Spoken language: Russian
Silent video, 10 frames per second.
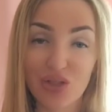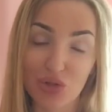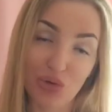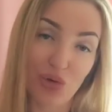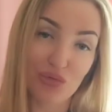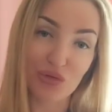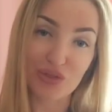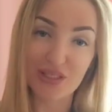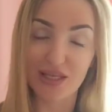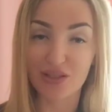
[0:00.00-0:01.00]
Духовного
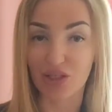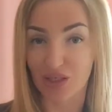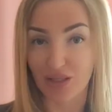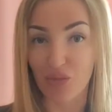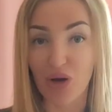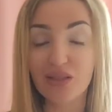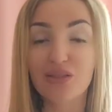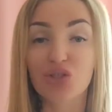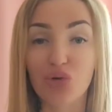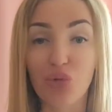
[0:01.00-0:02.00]
центра
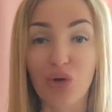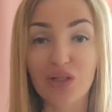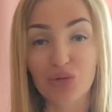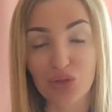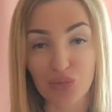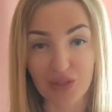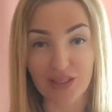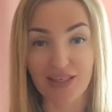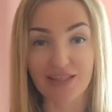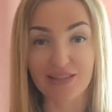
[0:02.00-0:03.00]
Радаманты школы
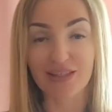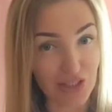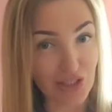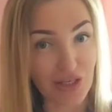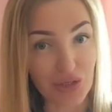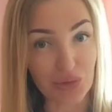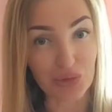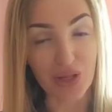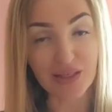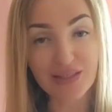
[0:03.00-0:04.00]
космоэнергетики. Рождение у
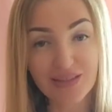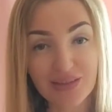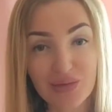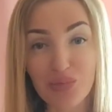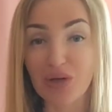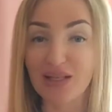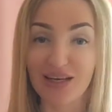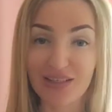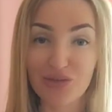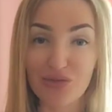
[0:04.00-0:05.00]
нас,
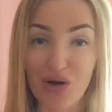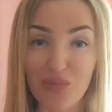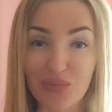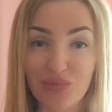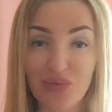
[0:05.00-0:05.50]
подарки вам.